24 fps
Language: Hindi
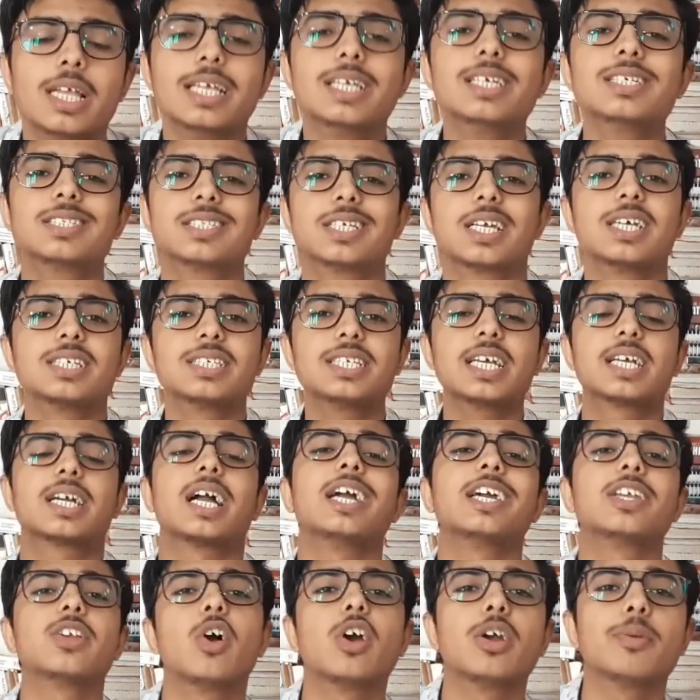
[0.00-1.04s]
इस तरह से
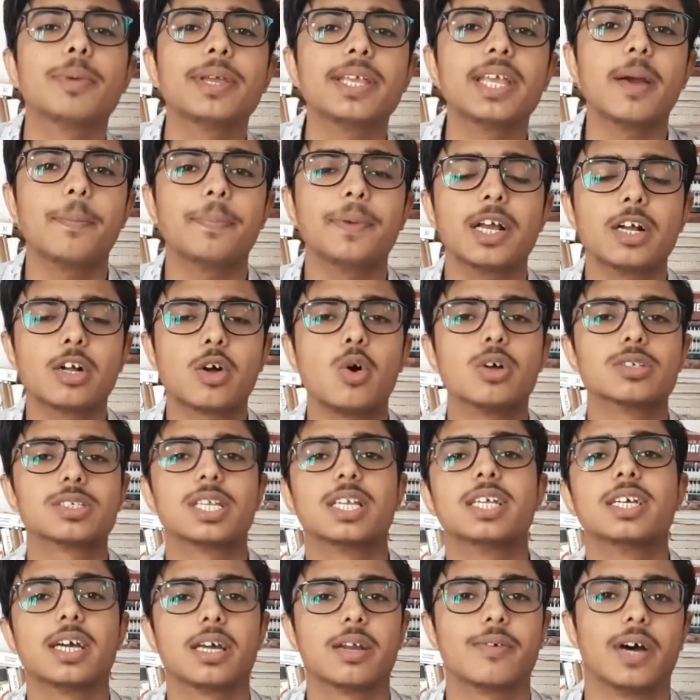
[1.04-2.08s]
कई राउंड में ये अपना
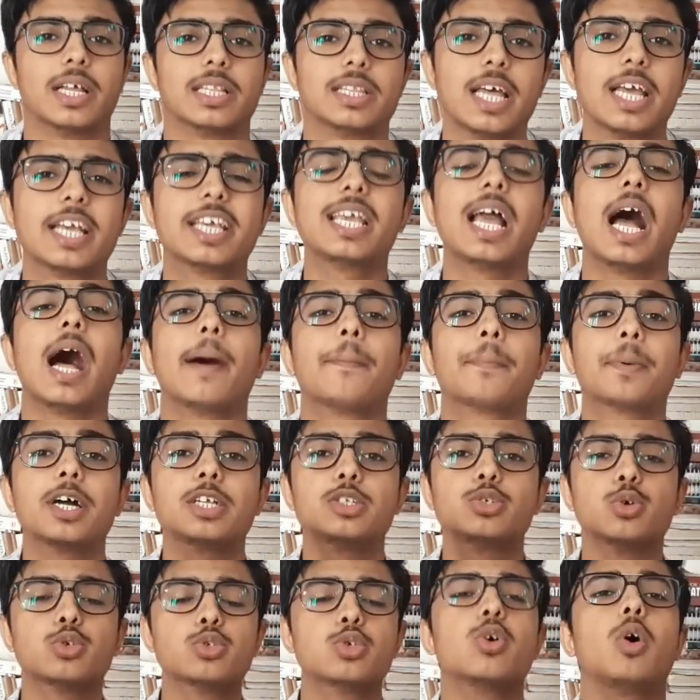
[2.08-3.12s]
काउंसलिंग करवाता है कि आपका
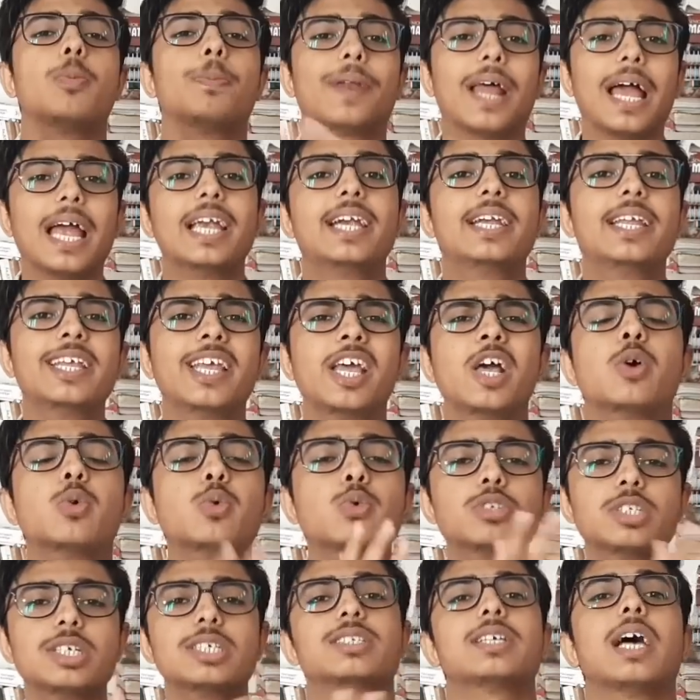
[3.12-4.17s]
जो जो प्रायोरिटी है
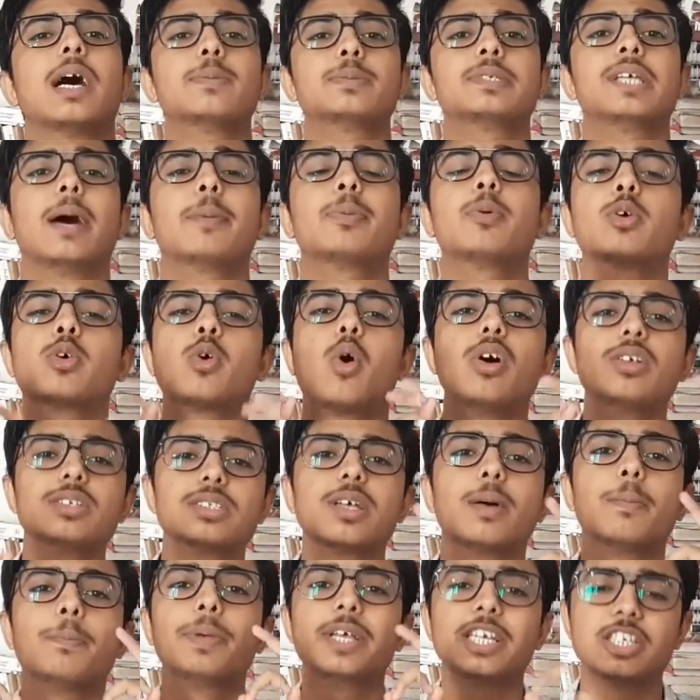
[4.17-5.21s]
उस हिसाब से आपको कौन सा